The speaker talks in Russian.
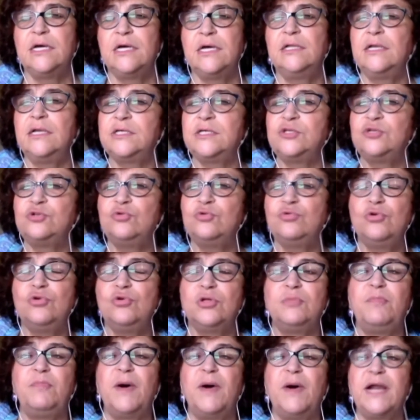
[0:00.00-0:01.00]

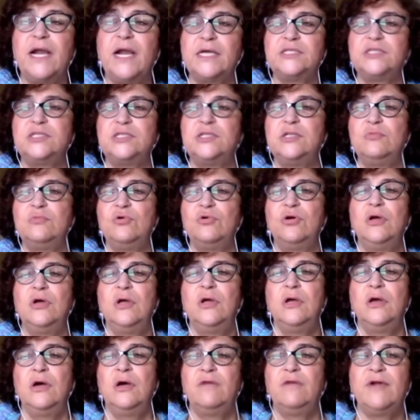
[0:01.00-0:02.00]
голосуют по-разному
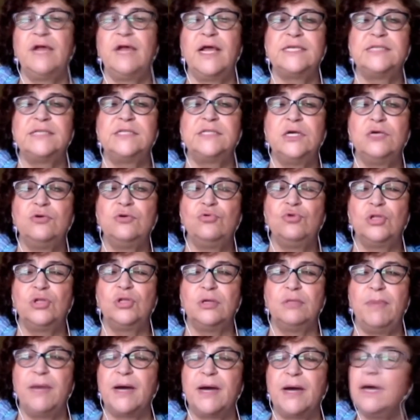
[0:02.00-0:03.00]
в разные
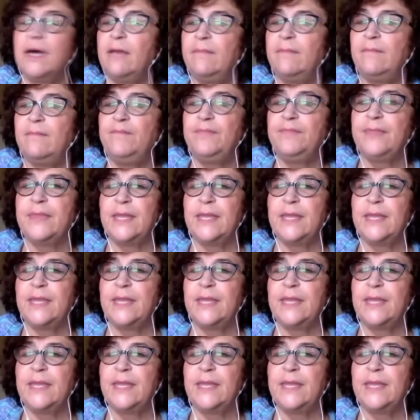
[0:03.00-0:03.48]
годы, пока